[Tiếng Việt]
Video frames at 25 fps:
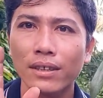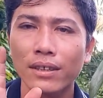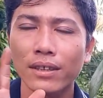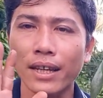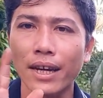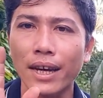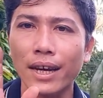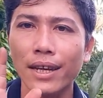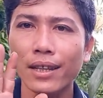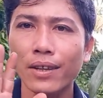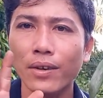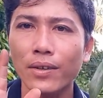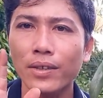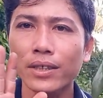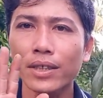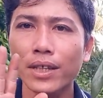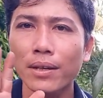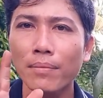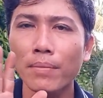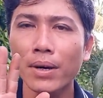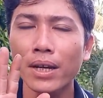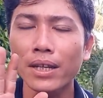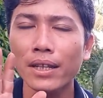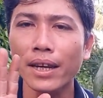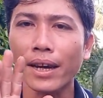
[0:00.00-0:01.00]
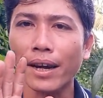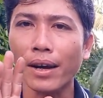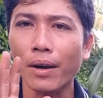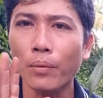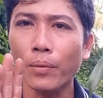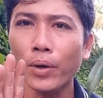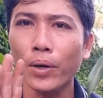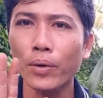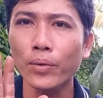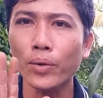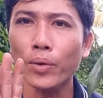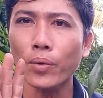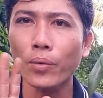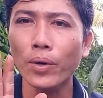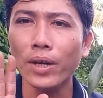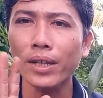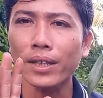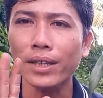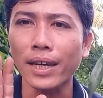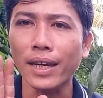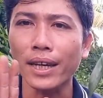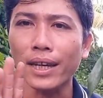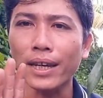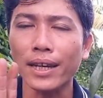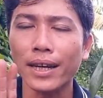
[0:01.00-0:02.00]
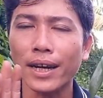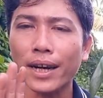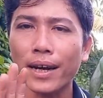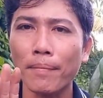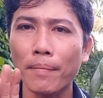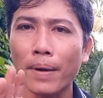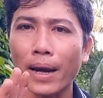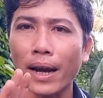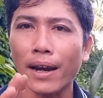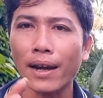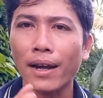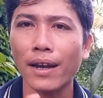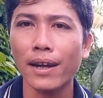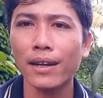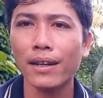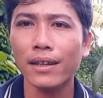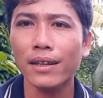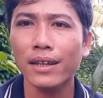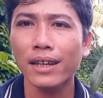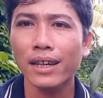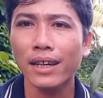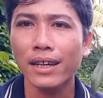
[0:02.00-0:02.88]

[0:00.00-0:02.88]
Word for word: Dạ Toàn xin mến chào quý cô chú anh chị và các bạn ha